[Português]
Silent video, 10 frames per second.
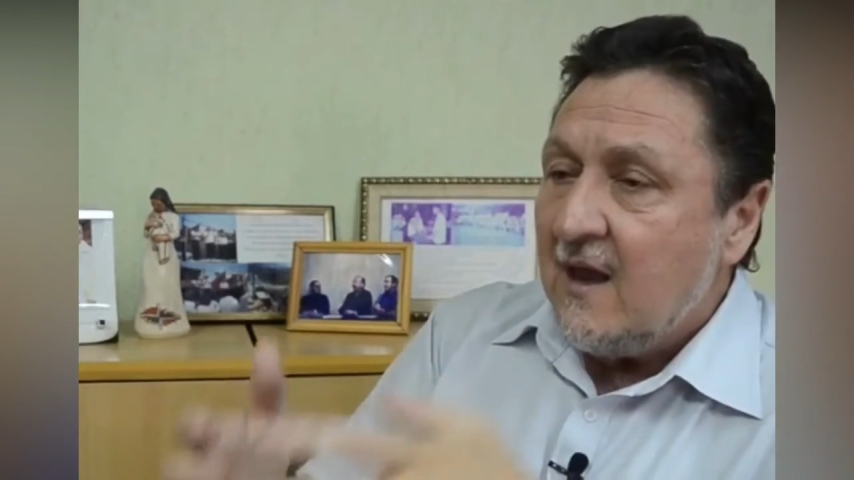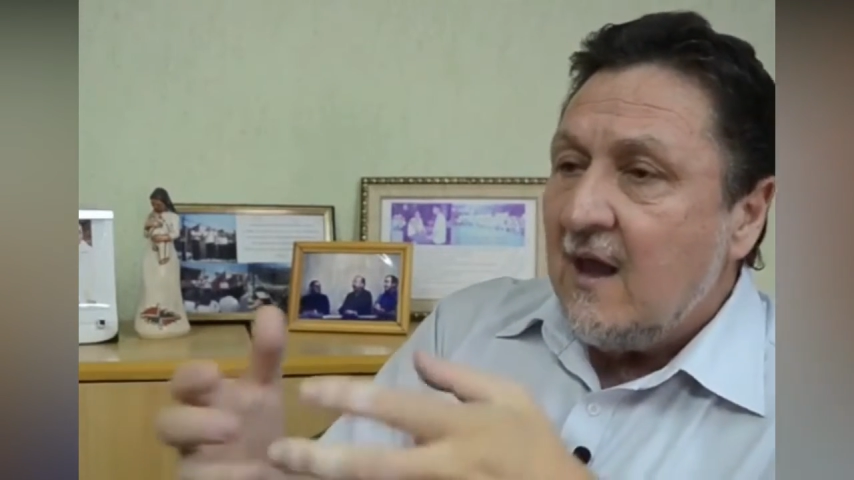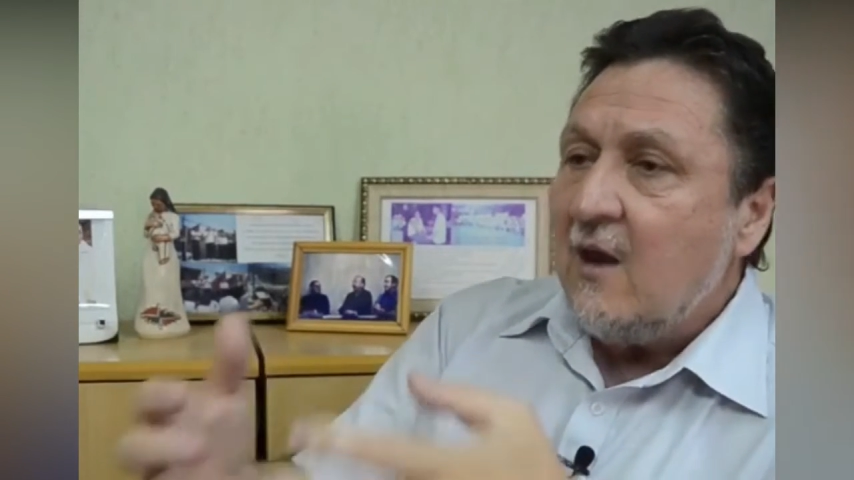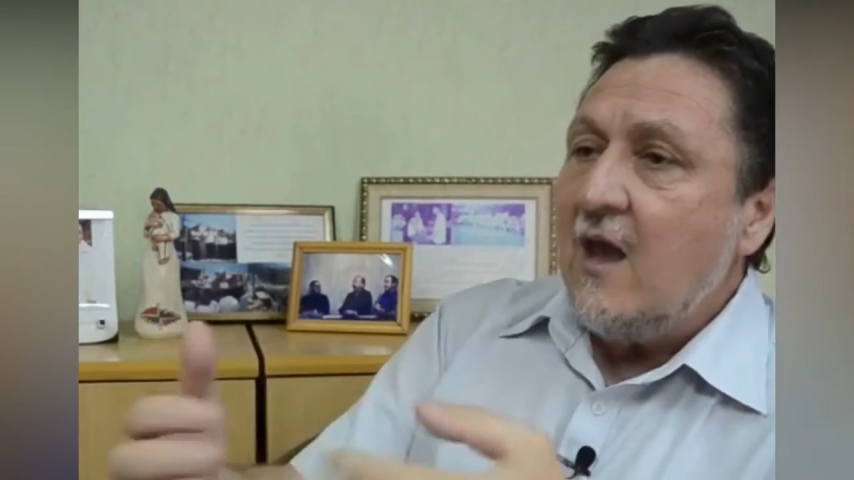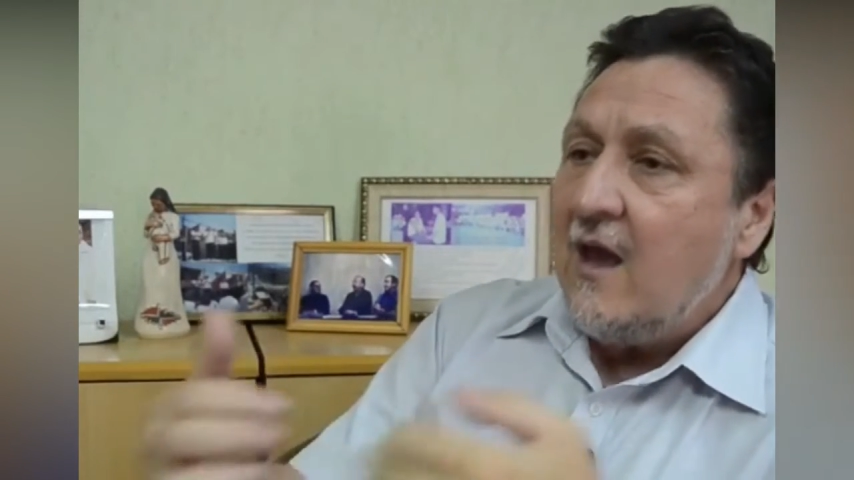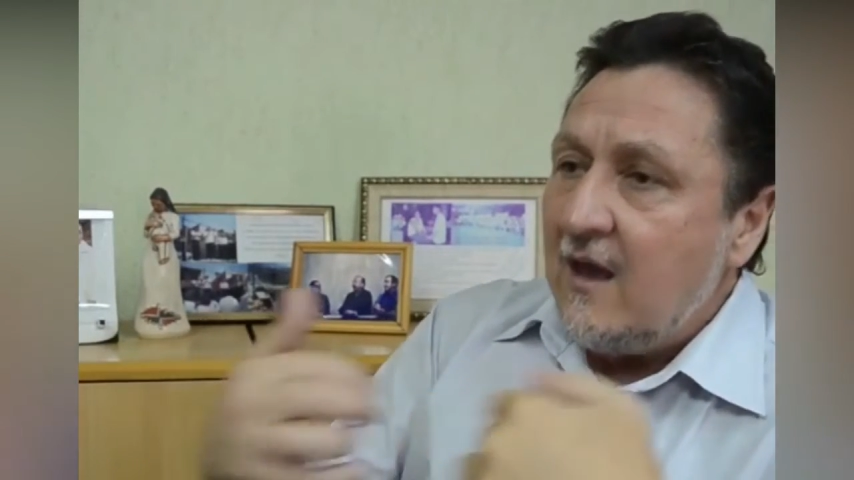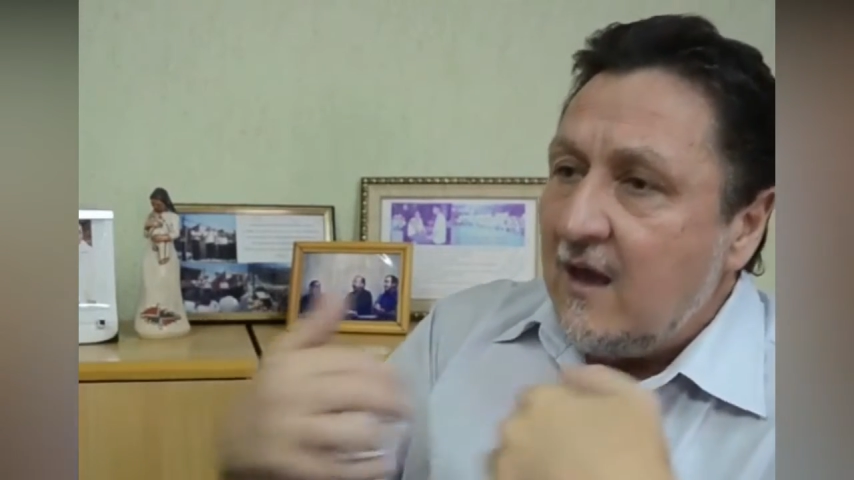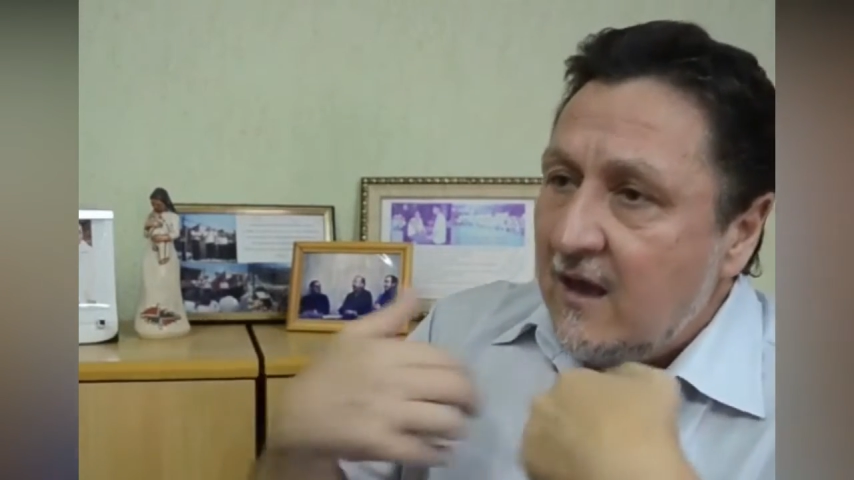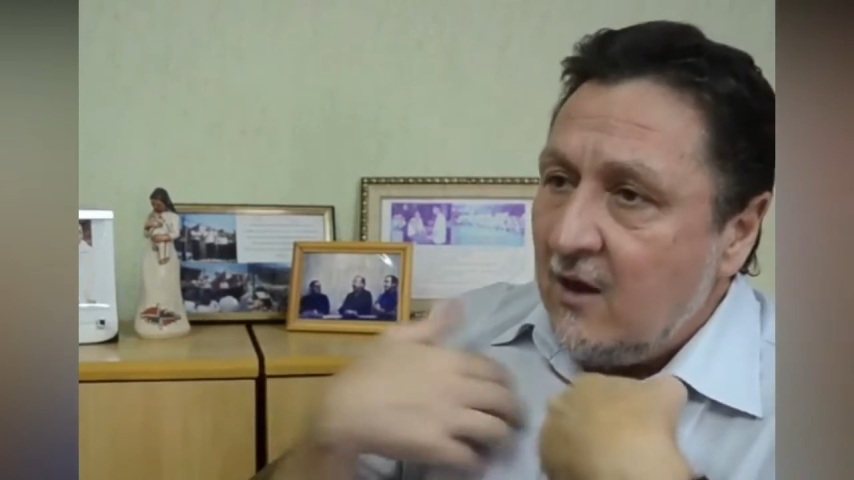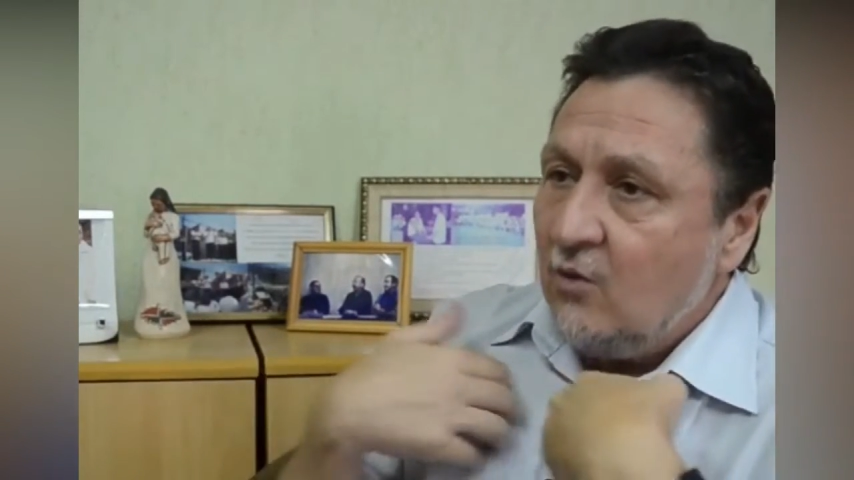É,
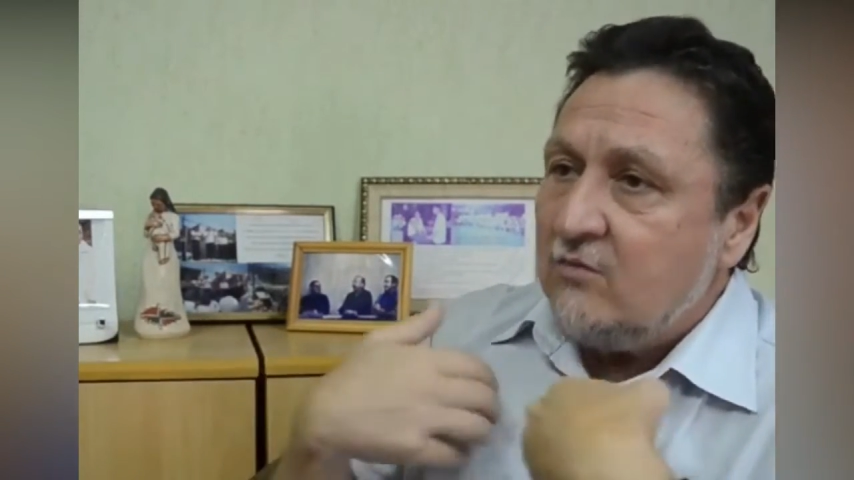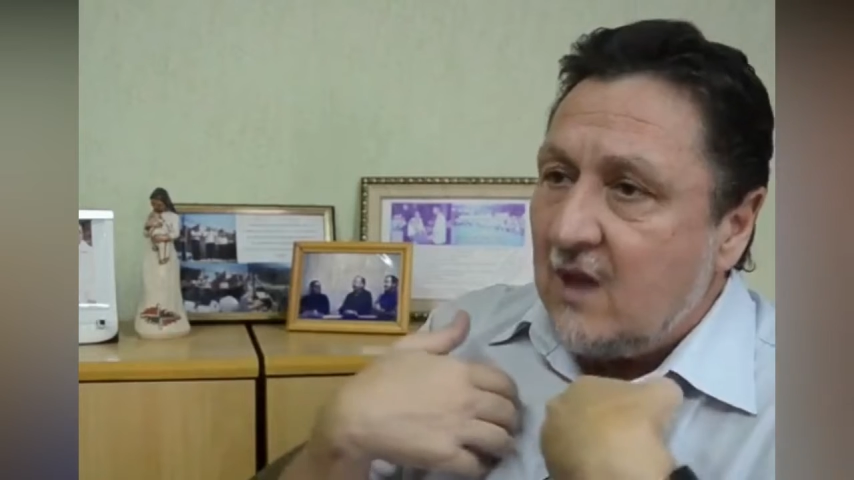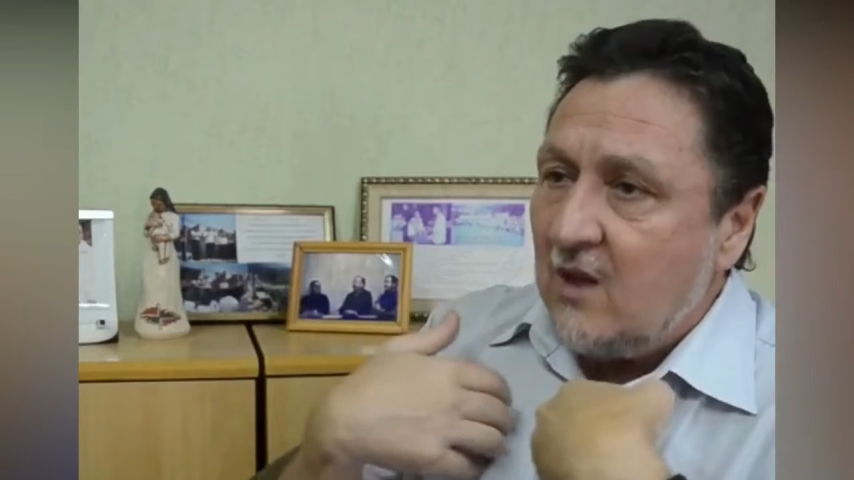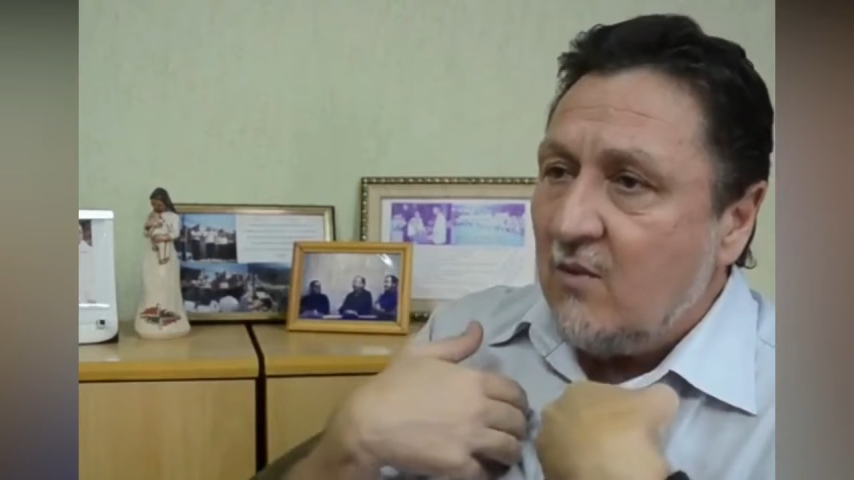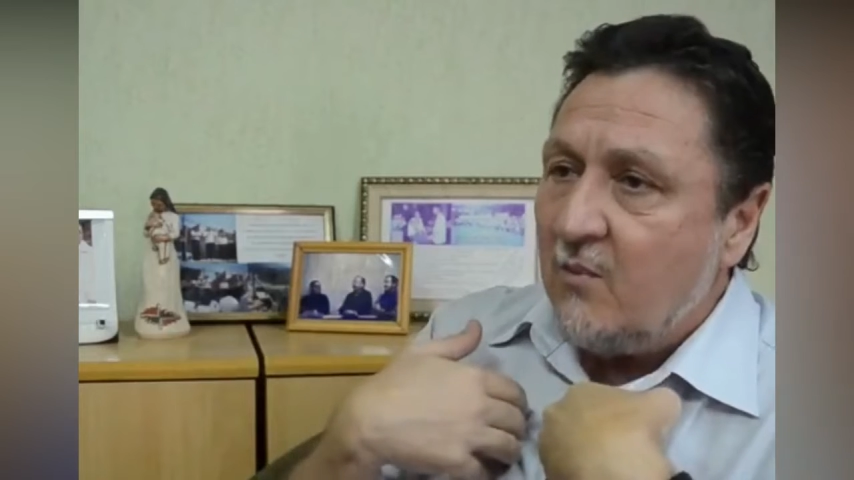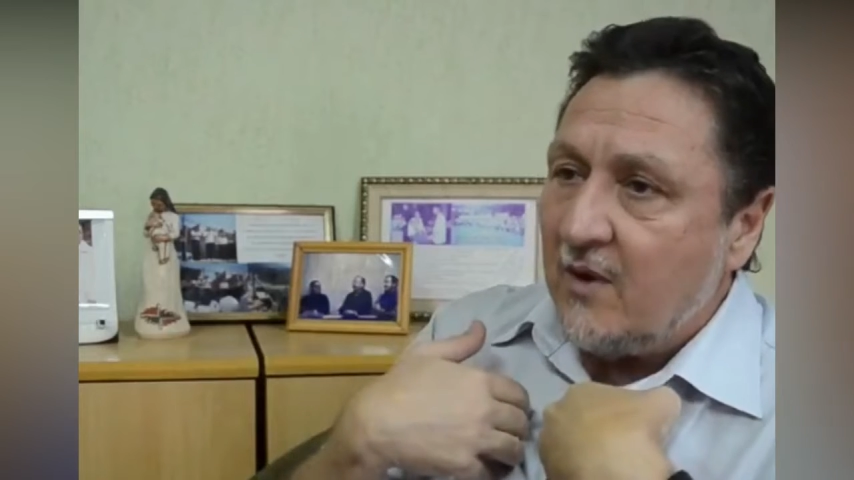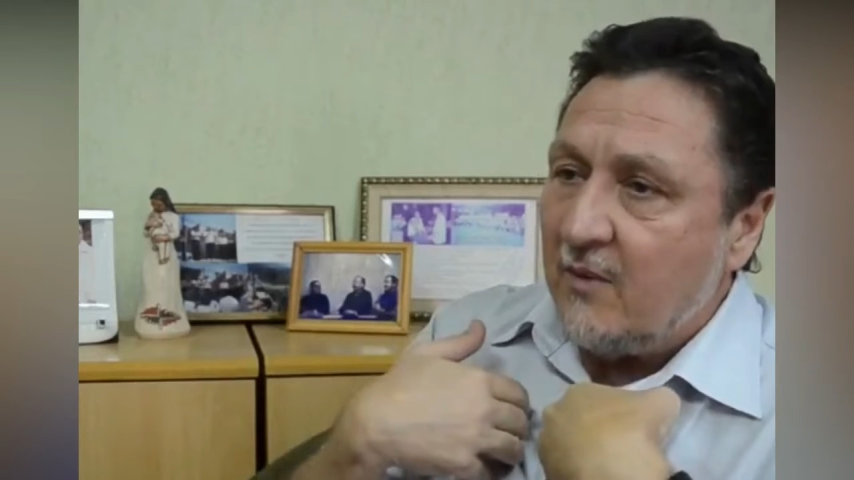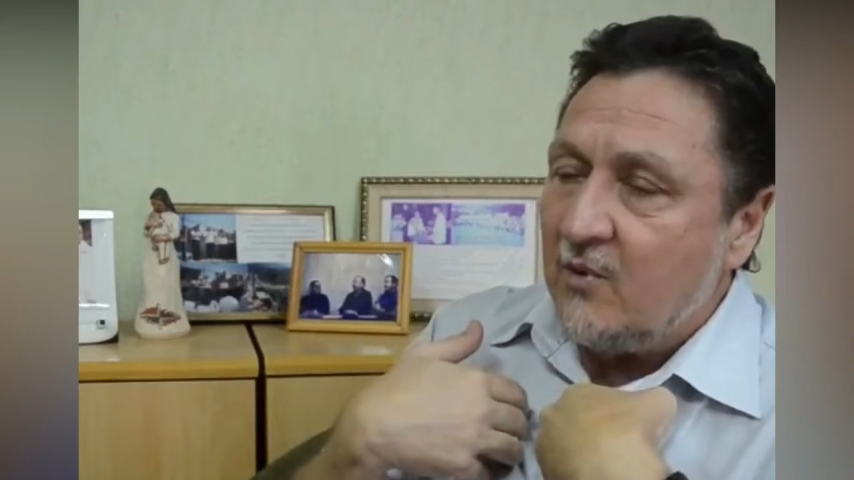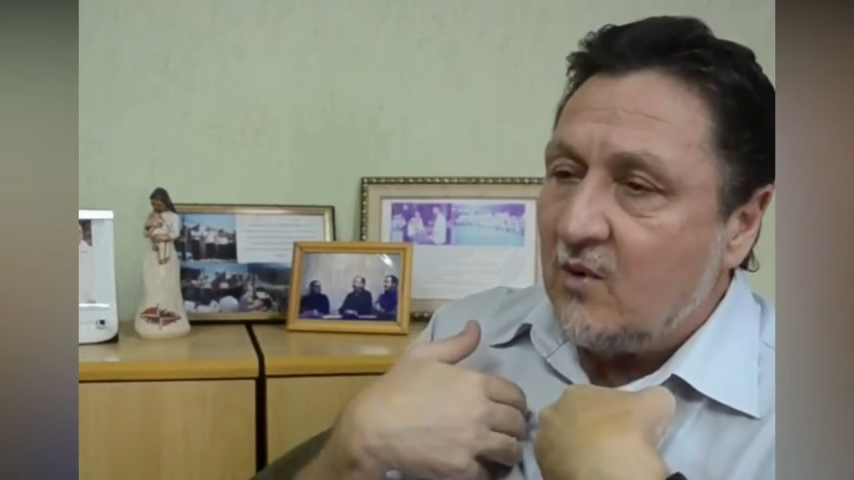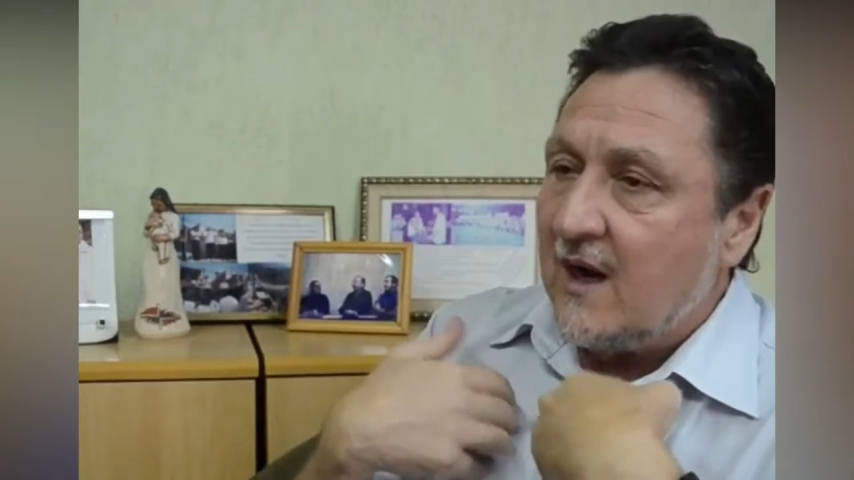eu tenho meu
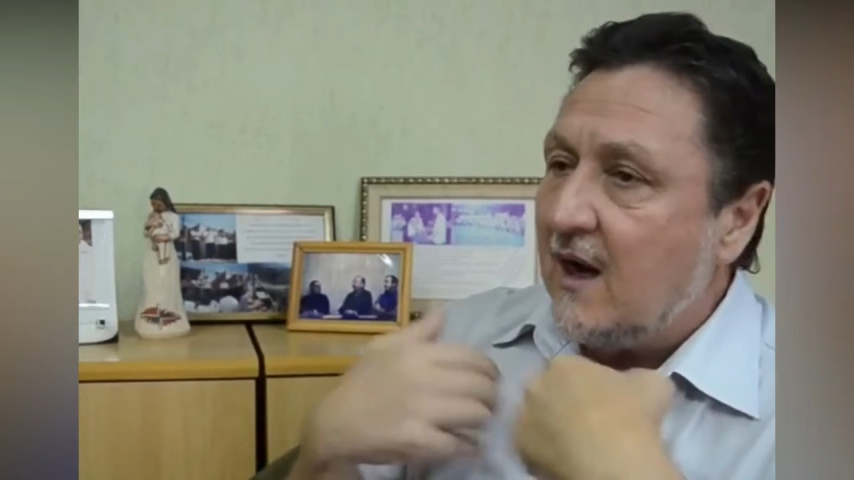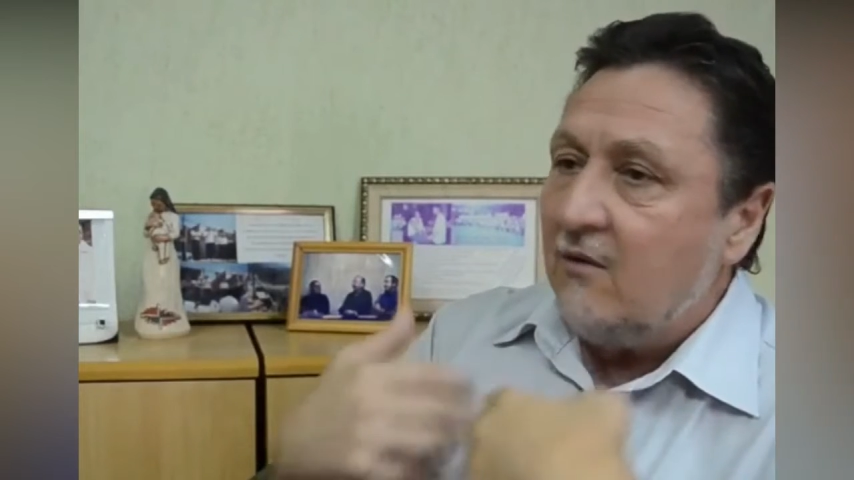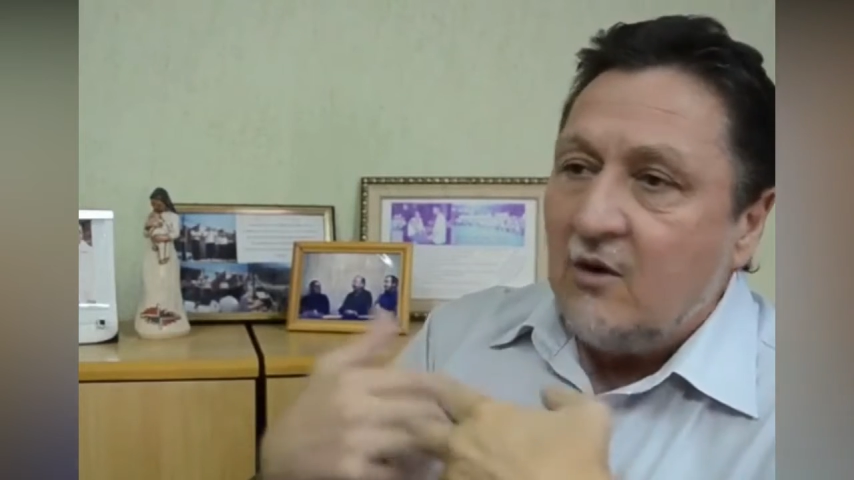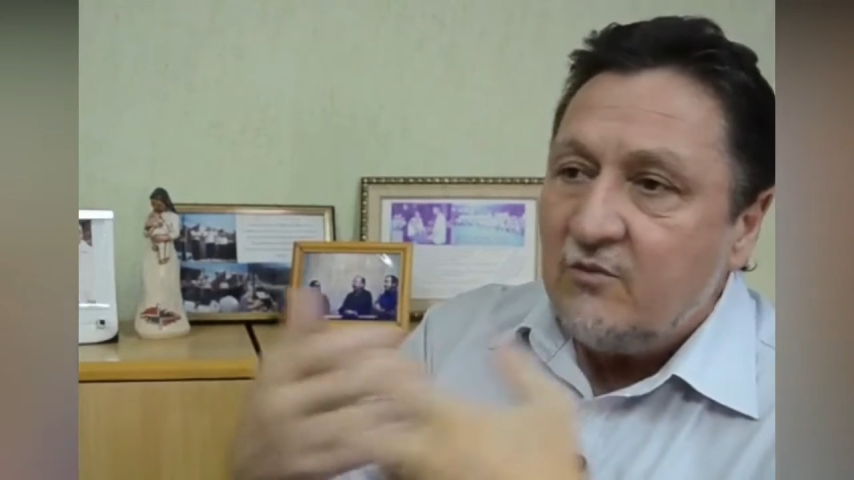próprio carro,